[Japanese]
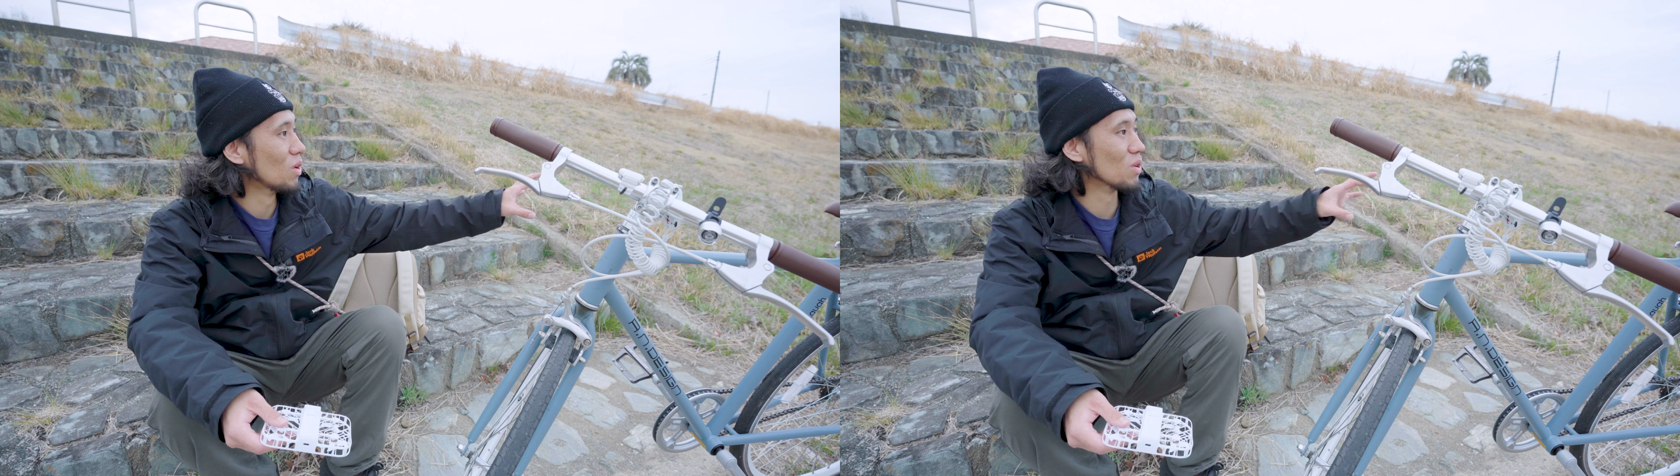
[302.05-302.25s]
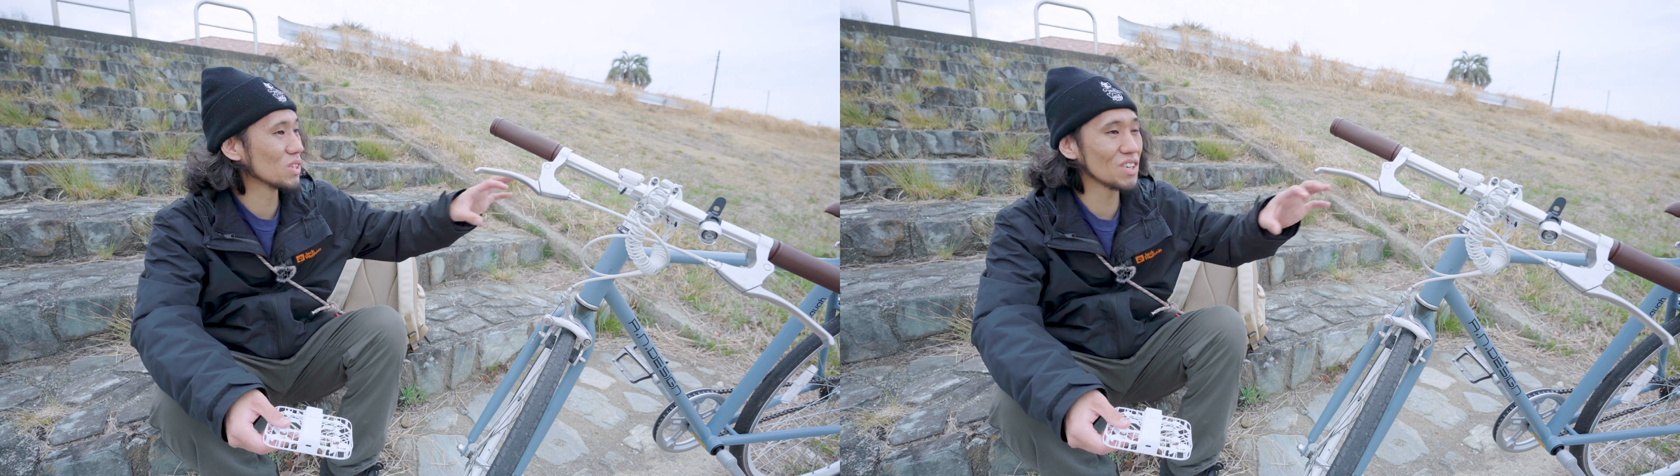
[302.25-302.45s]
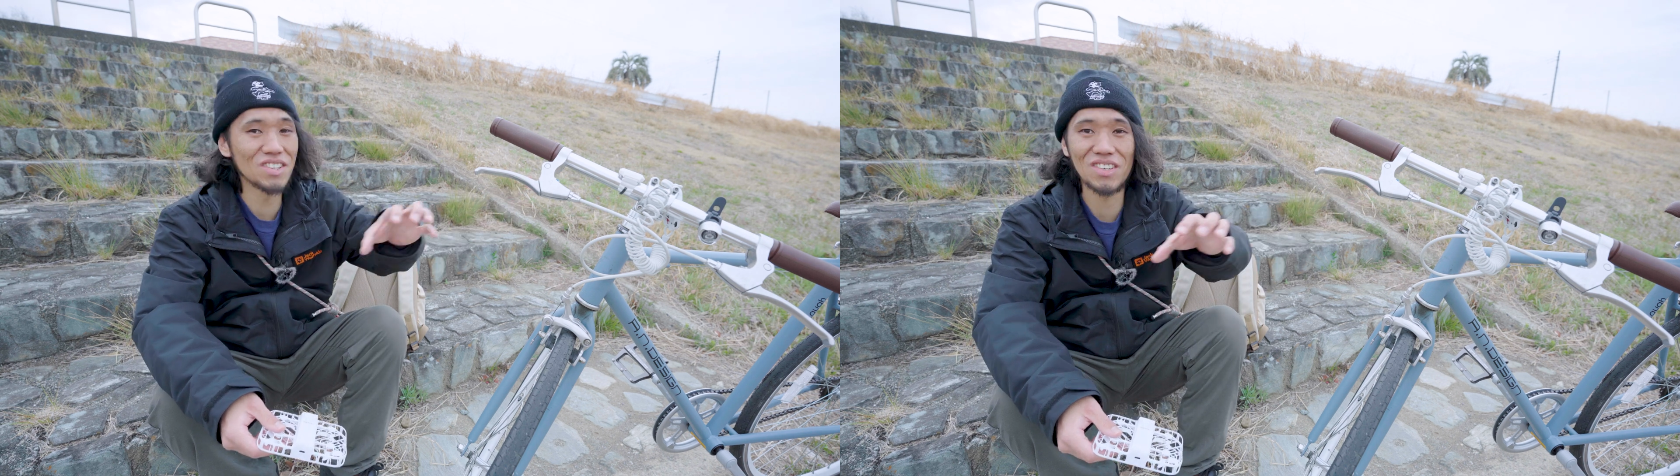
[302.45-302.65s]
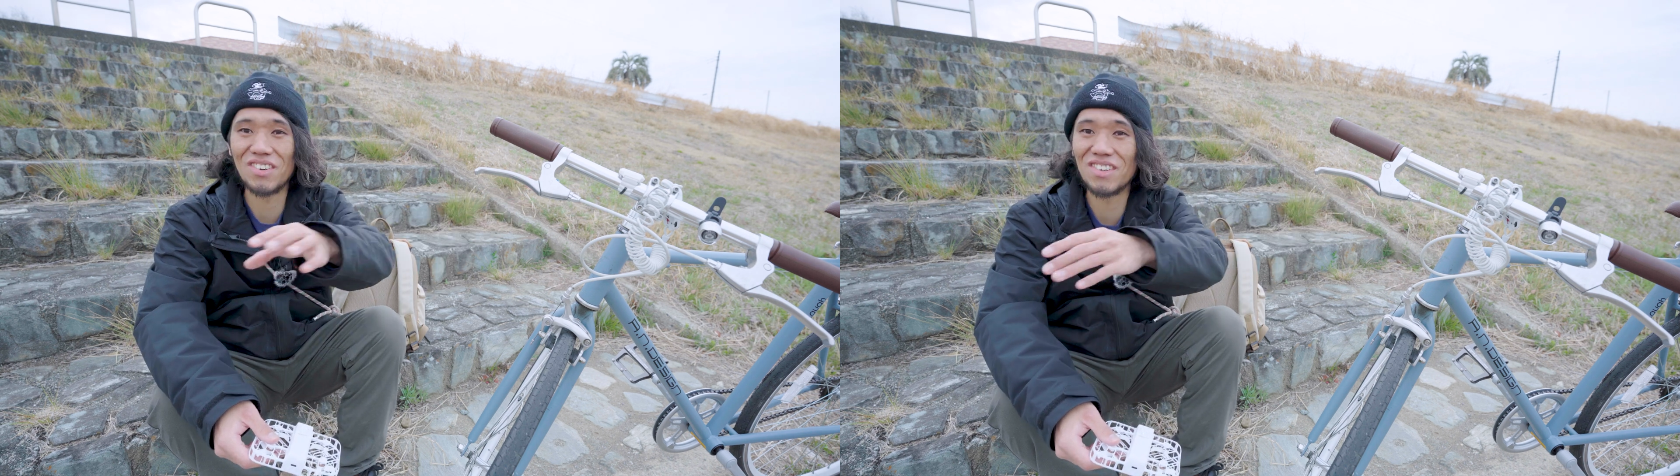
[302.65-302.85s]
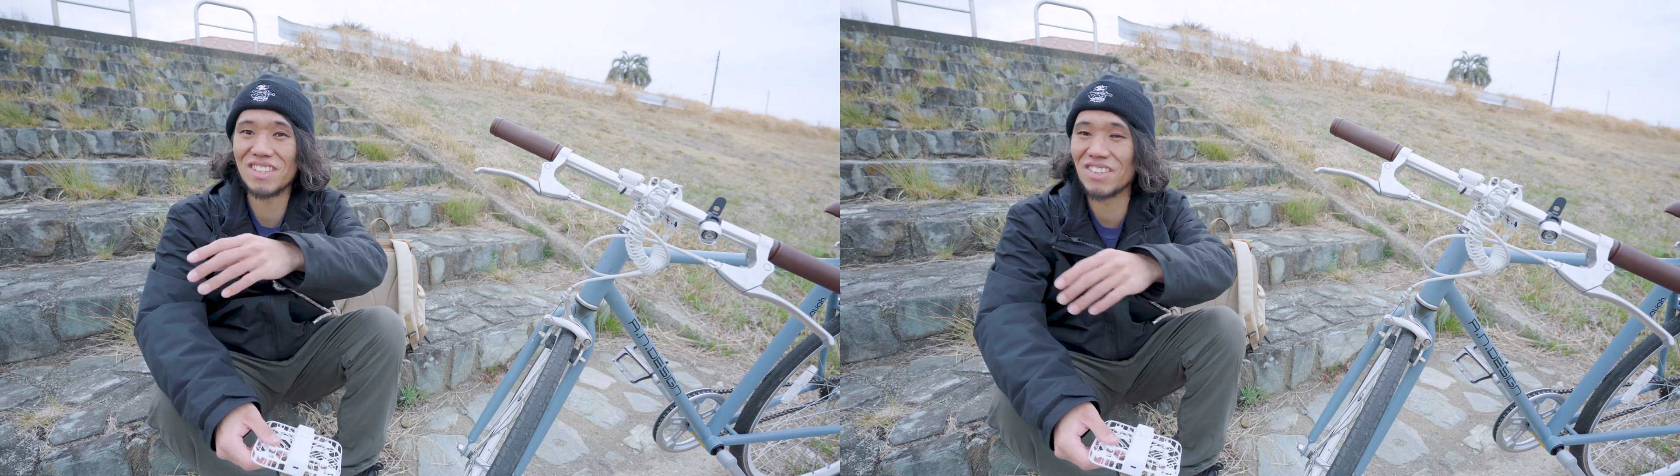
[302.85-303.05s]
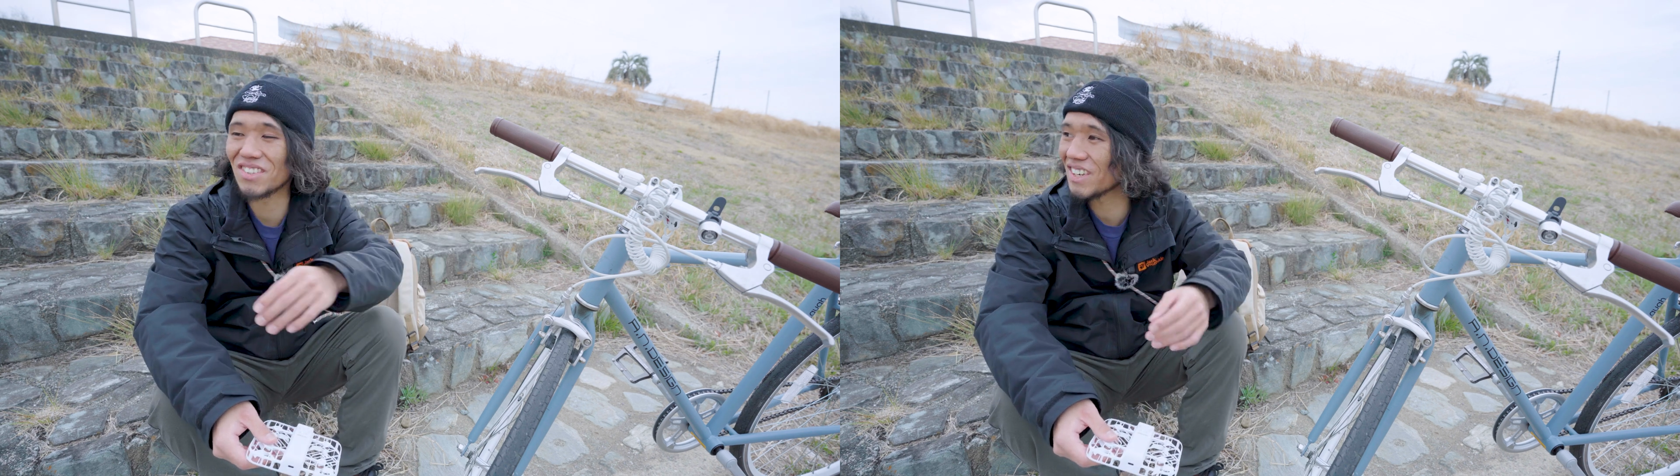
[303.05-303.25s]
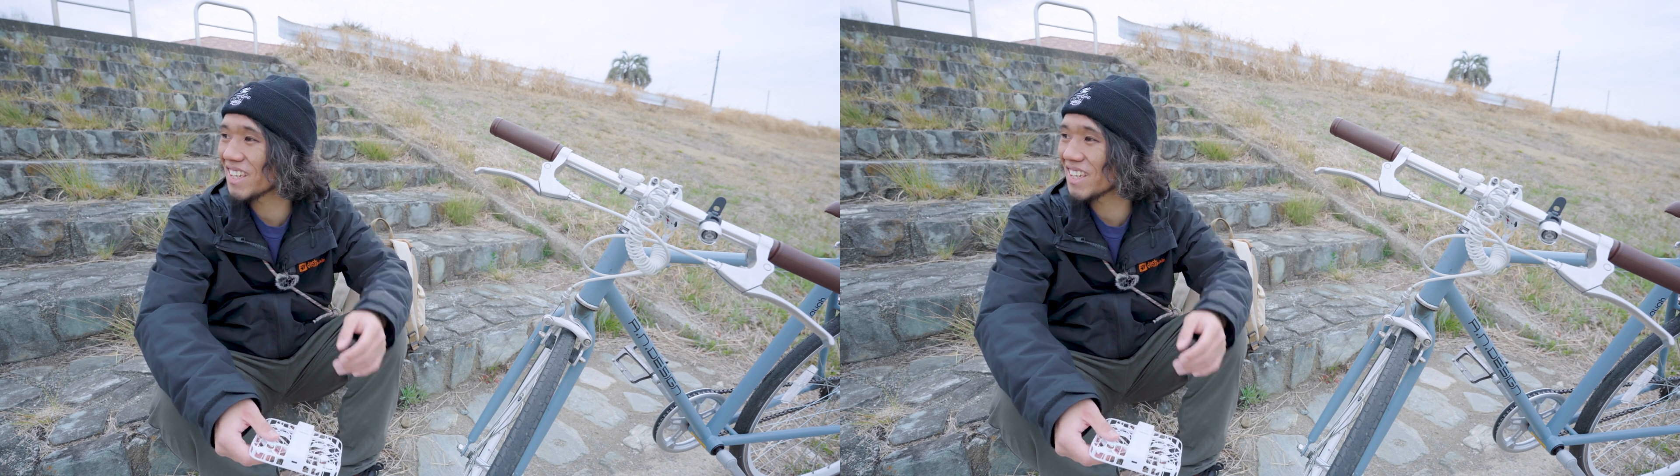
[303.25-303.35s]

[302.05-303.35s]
ほとんどここ人通